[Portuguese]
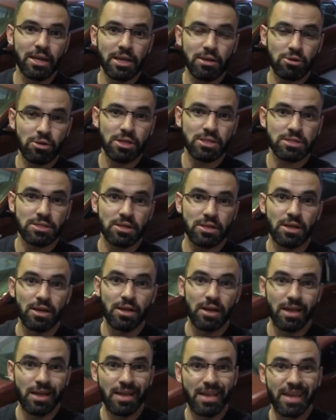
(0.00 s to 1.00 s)
Nicolas
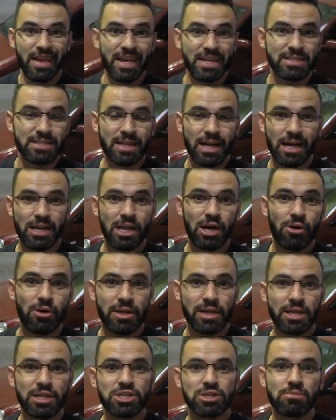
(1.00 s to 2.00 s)
e esse canal
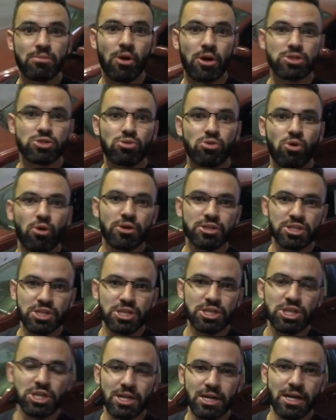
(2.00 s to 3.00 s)
aqui a gente mostra o
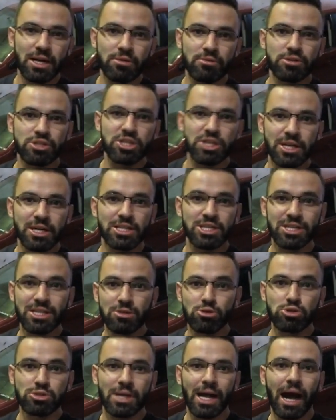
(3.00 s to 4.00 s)
cotidiano, o dia a dia
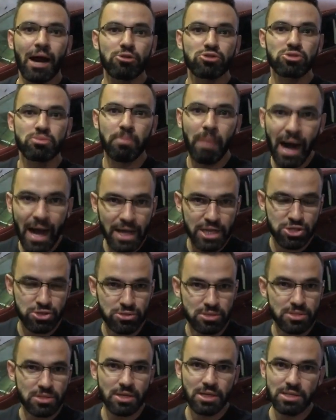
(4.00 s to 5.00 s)
dos carros
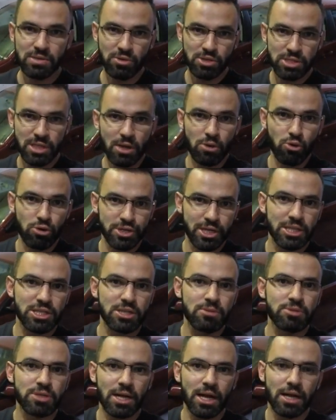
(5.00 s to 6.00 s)
baixos. Se você curte esse
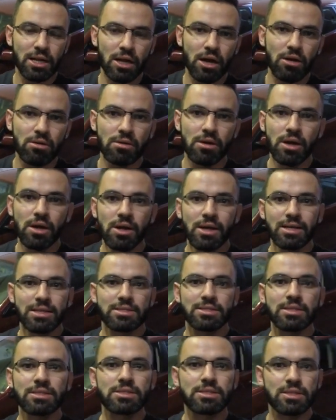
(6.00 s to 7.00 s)
tipo de canal,
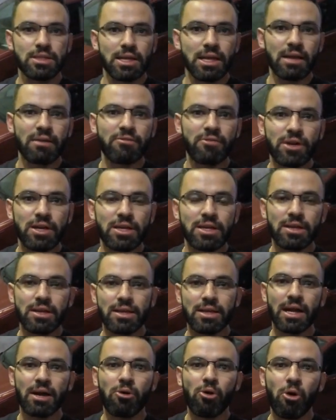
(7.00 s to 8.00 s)
se inscreva
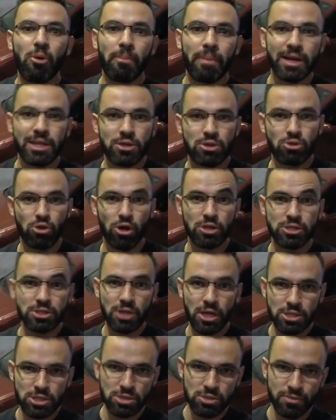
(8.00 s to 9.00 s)
aí e acompanhe todos os
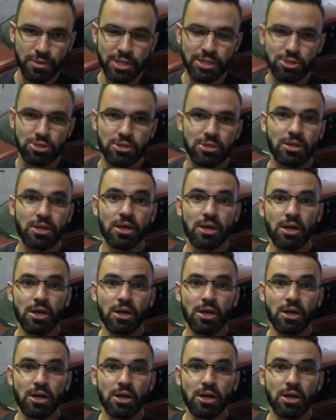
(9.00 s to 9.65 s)
nossos vídeos.